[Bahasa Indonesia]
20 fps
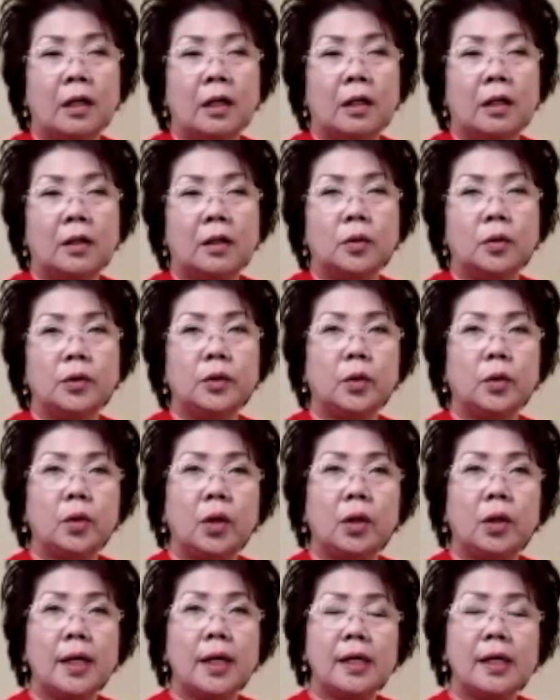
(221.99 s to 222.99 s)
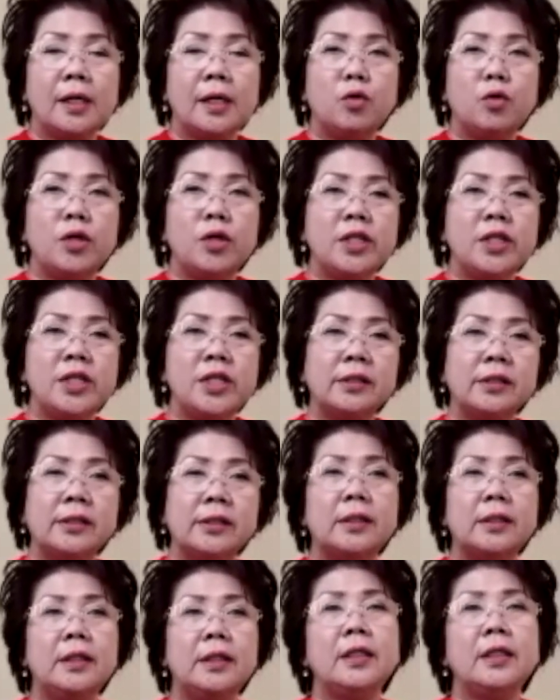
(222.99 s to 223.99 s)
Untuk orang Indonesia
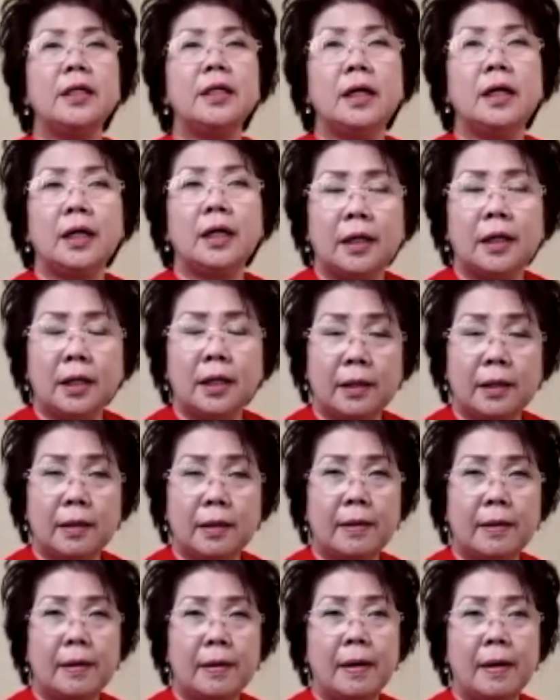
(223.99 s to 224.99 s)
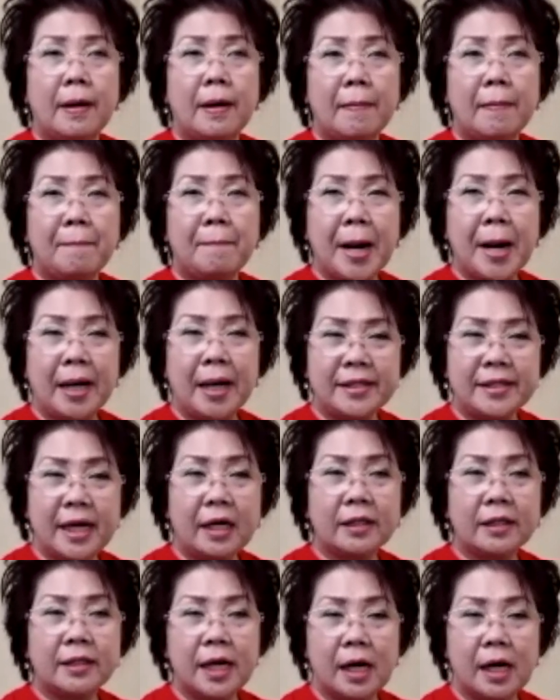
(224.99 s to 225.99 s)
sendiri uh,
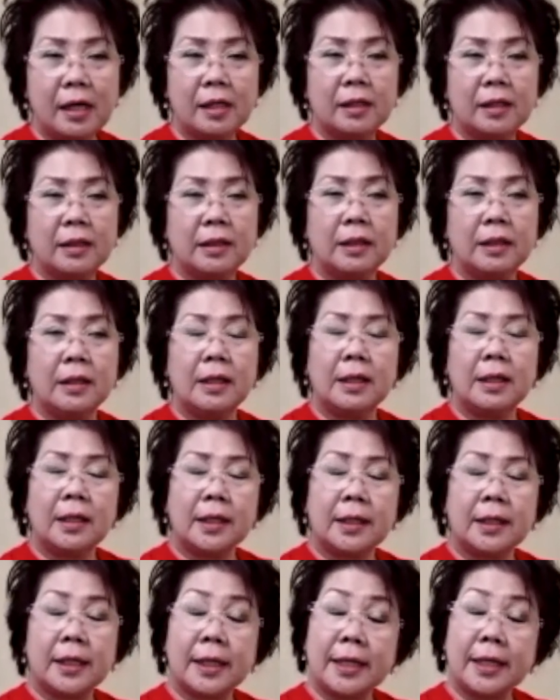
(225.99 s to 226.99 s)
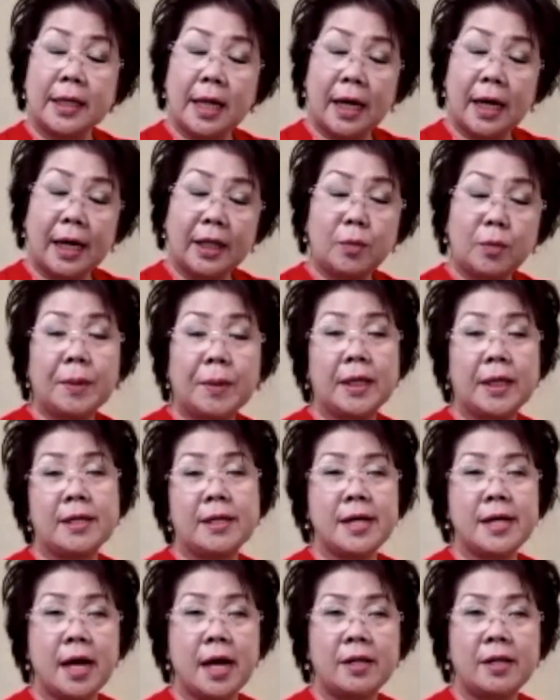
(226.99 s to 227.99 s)
banyak yang kehilangan
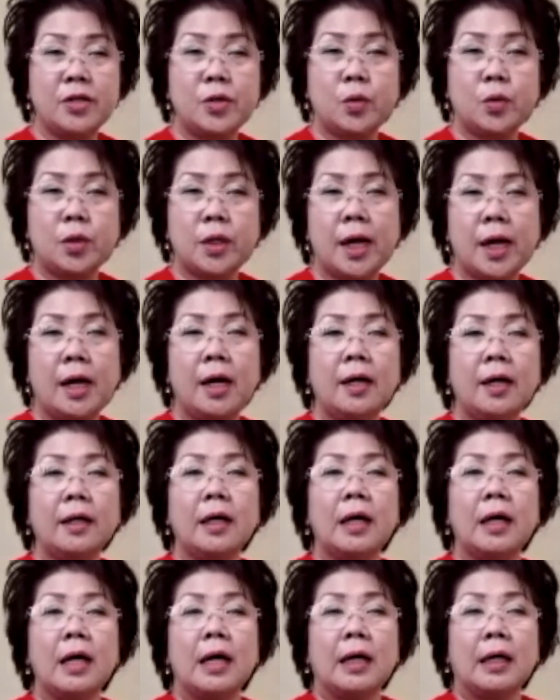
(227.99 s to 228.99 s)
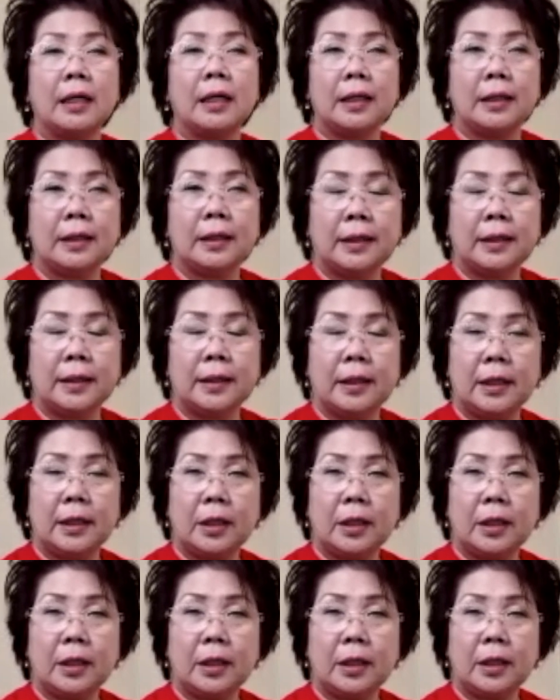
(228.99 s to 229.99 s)
pekerjaan juga. Uh,
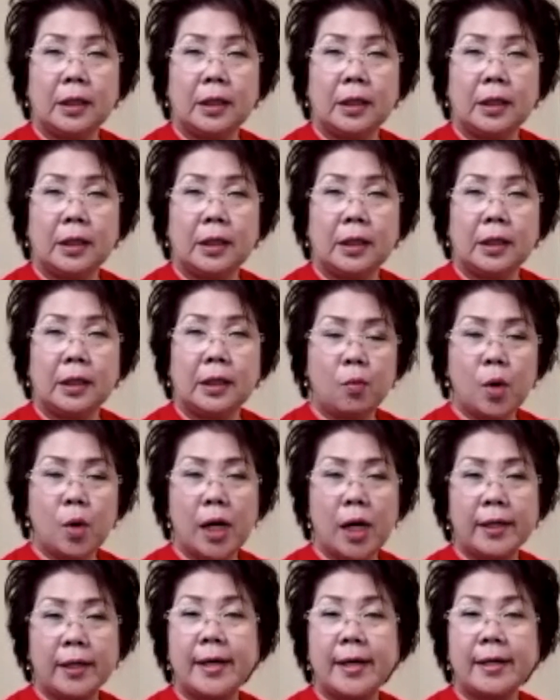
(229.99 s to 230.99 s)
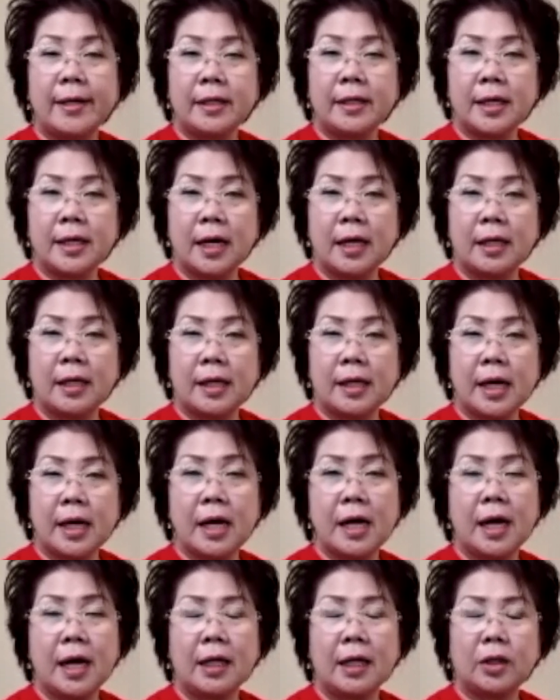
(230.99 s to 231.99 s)
untuk yang warga negara
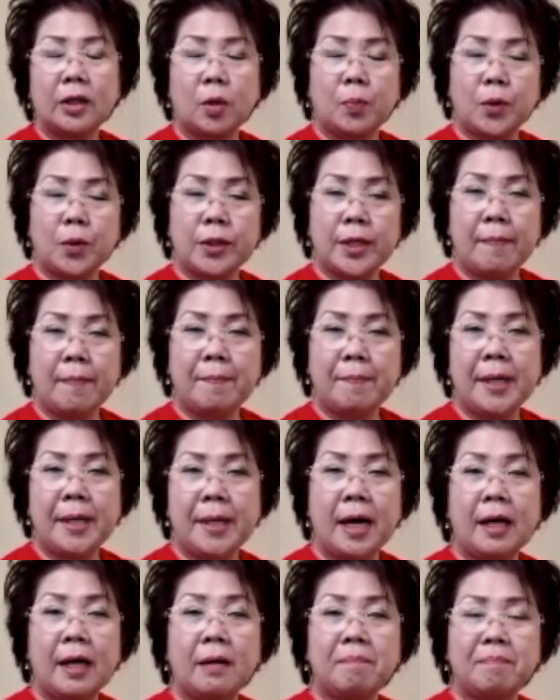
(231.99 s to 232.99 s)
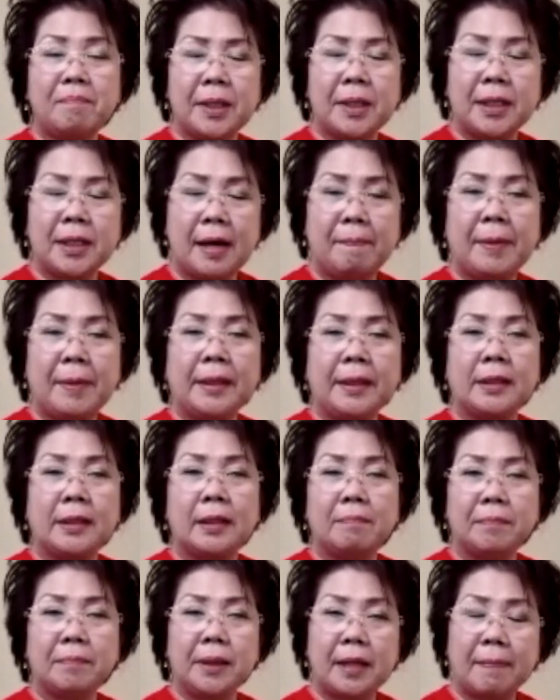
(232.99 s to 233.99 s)
ataupun yang PR mendapat
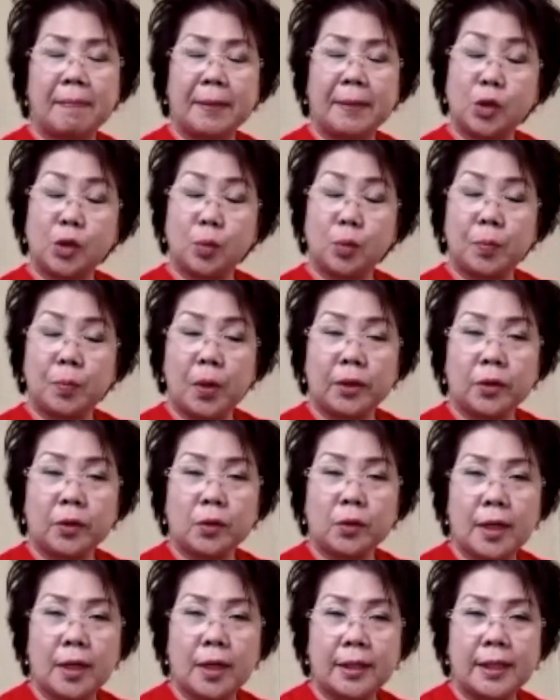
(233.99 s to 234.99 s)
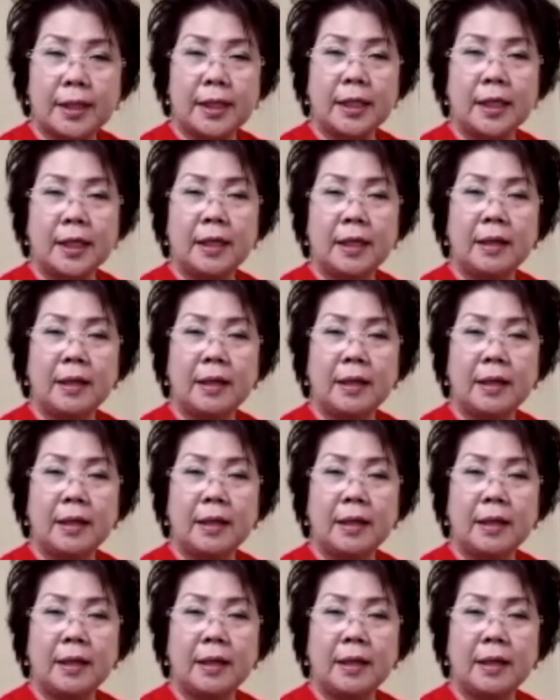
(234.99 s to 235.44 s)
mendapat support dari